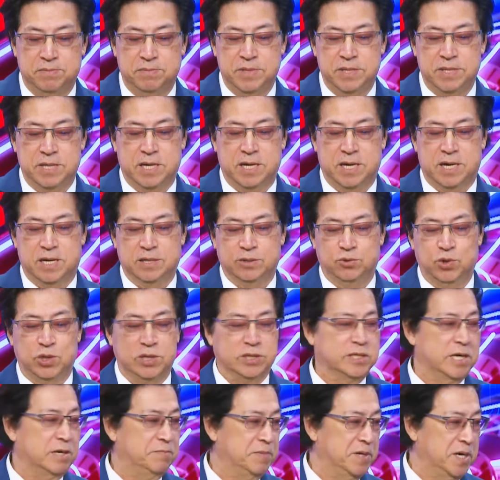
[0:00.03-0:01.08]
Bây giờ
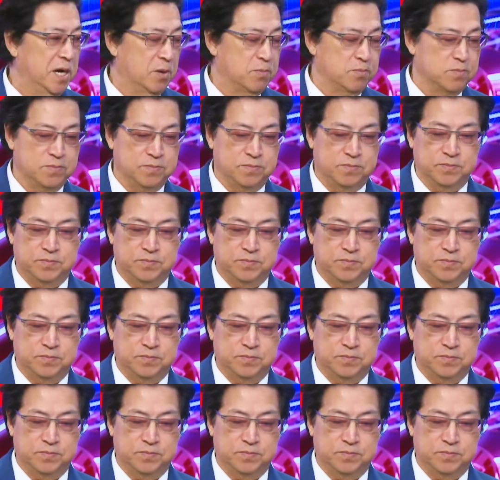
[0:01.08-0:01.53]
chuyển sang Bích Lộc.